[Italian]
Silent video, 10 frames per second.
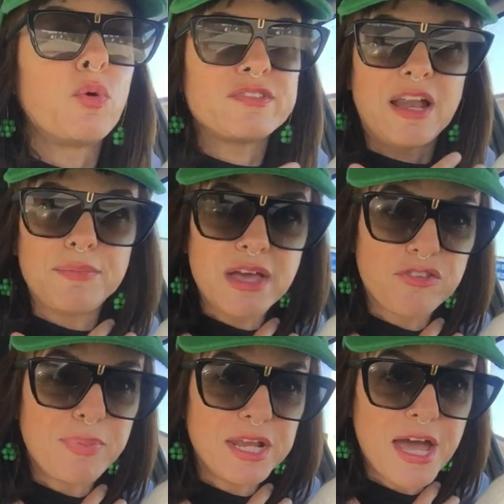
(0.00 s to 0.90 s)
Questa è la mia
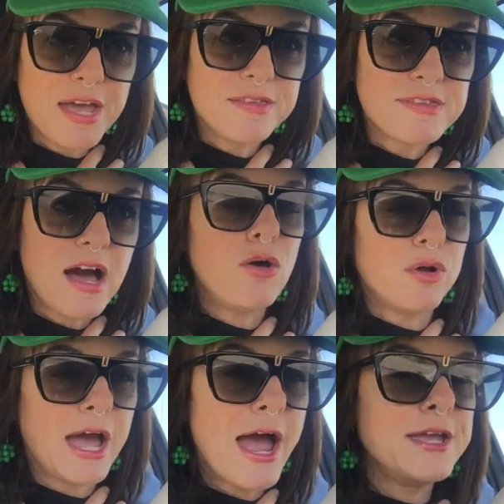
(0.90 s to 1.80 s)
esperienza,
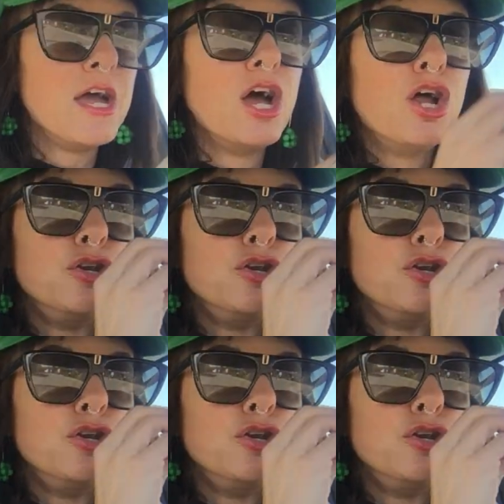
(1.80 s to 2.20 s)
ok?